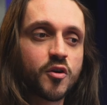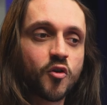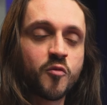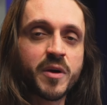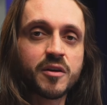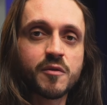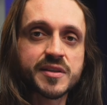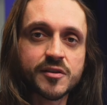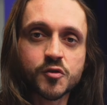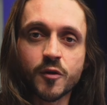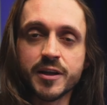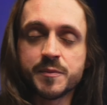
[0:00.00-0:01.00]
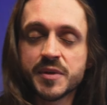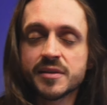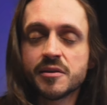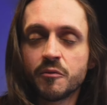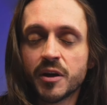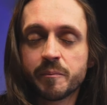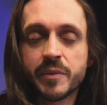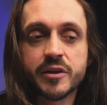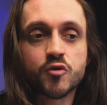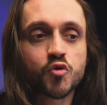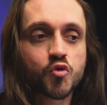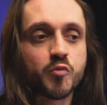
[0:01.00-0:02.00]
uma coisa só. Ele precisa ser um
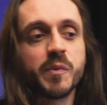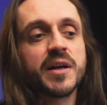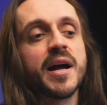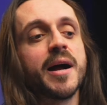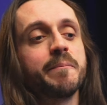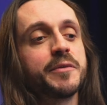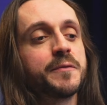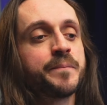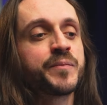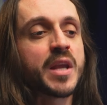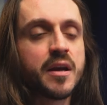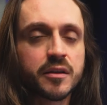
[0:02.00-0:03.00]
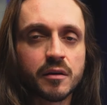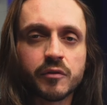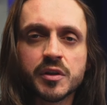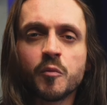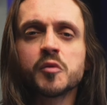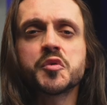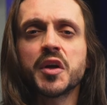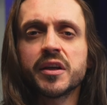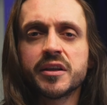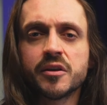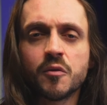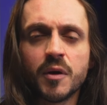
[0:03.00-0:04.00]
arpejo super rápido. Então eu vou demonstrar
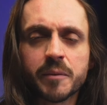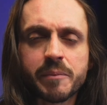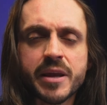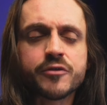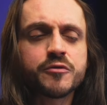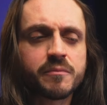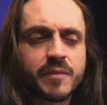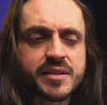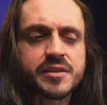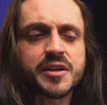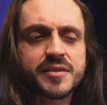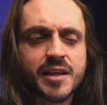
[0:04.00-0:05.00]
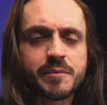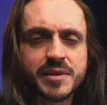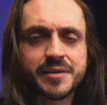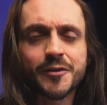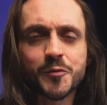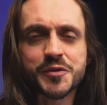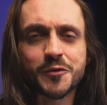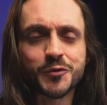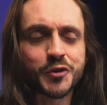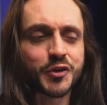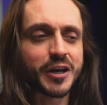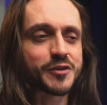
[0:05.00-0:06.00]
aqui com arpejo, mas você já sabe que você tem a opção de
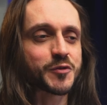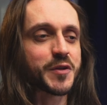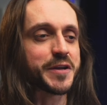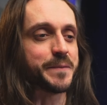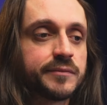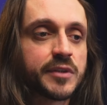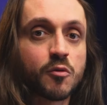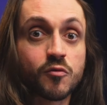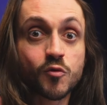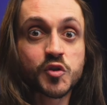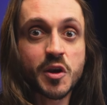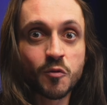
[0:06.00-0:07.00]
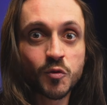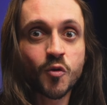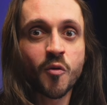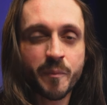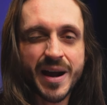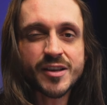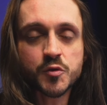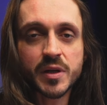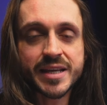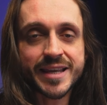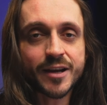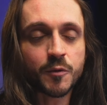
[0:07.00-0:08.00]
tirar isso daí. Então o segundo compasso
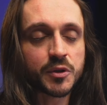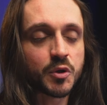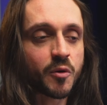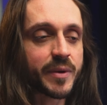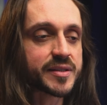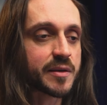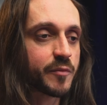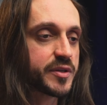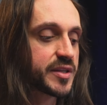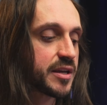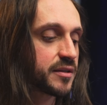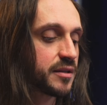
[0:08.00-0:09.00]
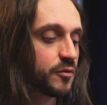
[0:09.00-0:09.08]
ali, que é quando começa a mão esquerda,